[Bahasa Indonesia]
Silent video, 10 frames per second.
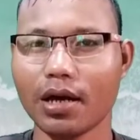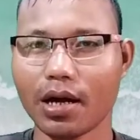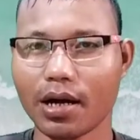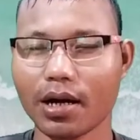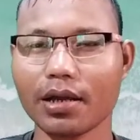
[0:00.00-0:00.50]

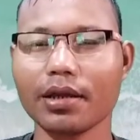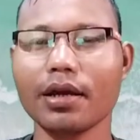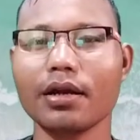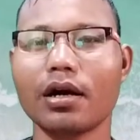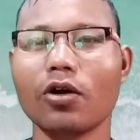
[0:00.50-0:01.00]

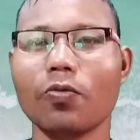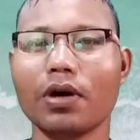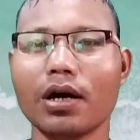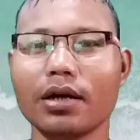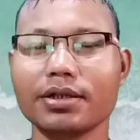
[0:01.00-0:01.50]
aganatken
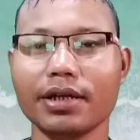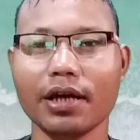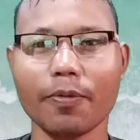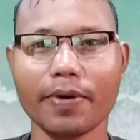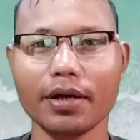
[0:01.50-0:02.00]
aruba
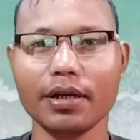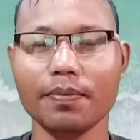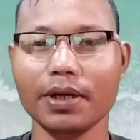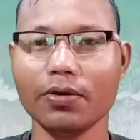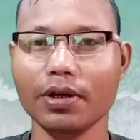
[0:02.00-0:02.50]
sigapani
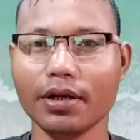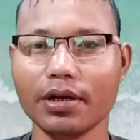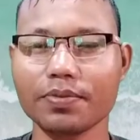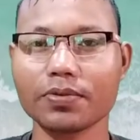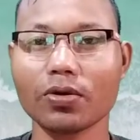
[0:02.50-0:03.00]
biduni
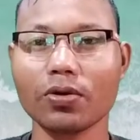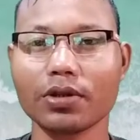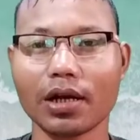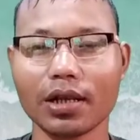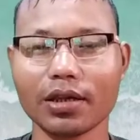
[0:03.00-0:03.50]
clips
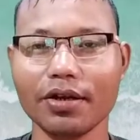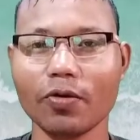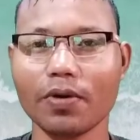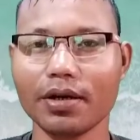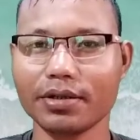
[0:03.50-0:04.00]
to thalatani
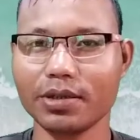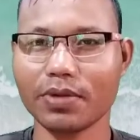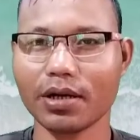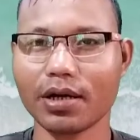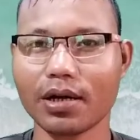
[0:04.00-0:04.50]
kuba
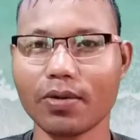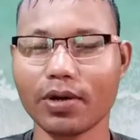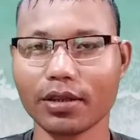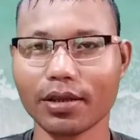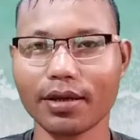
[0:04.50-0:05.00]
nasimangna
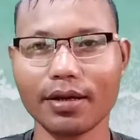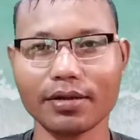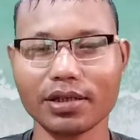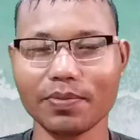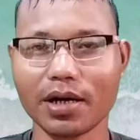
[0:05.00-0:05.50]
watatken
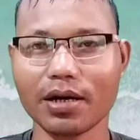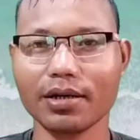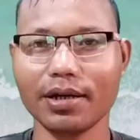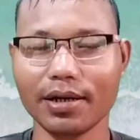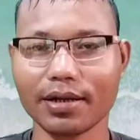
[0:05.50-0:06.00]

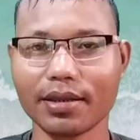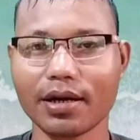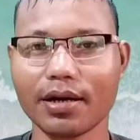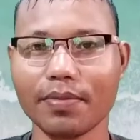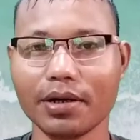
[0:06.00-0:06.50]
asimang
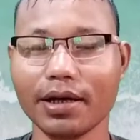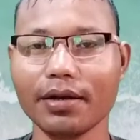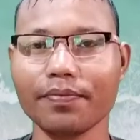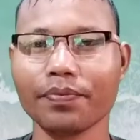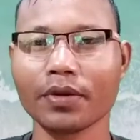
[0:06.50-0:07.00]
ninakta
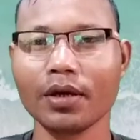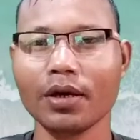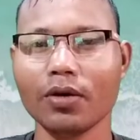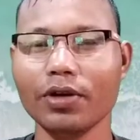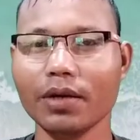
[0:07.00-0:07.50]
mangen
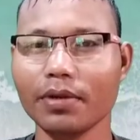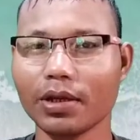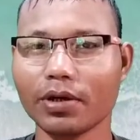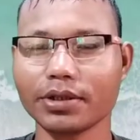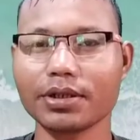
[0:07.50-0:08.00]
uni gemen
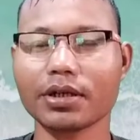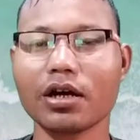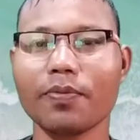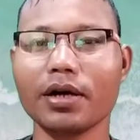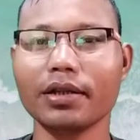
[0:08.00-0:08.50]
dawat
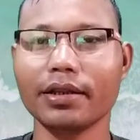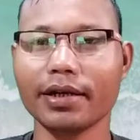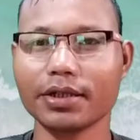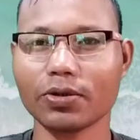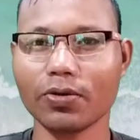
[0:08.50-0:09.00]
sangskangba
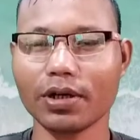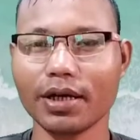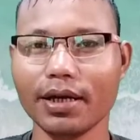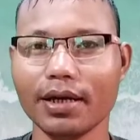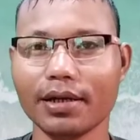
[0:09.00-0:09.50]
details ko
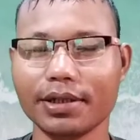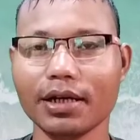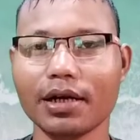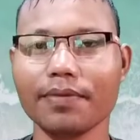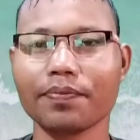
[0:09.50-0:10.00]
khna e
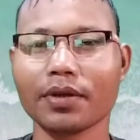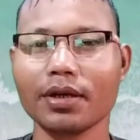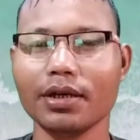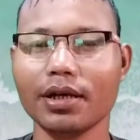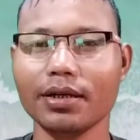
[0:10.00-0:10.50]
rachingna
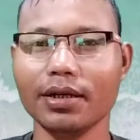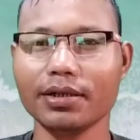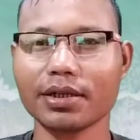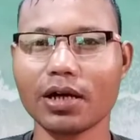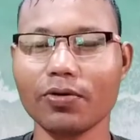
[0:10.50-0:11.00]
yan
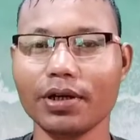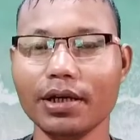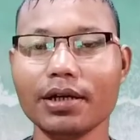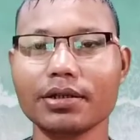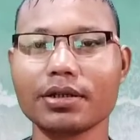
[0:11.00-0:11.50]
is karu
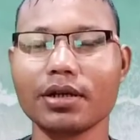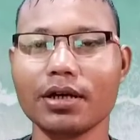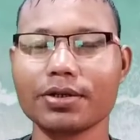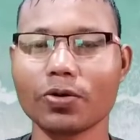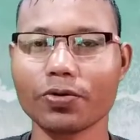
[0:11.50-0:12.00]
hills
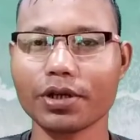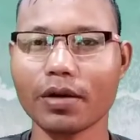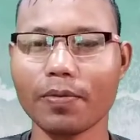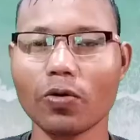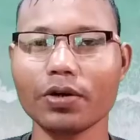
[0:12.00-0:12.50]

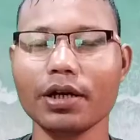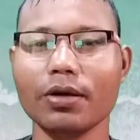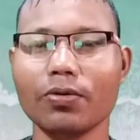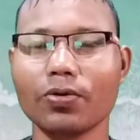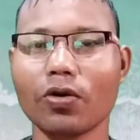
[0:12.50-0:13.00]
সংসাক ব্লকনি
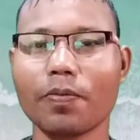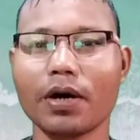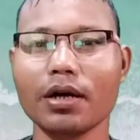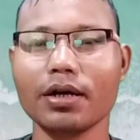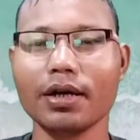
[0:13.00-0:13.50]
নুঙ্গু দংগপা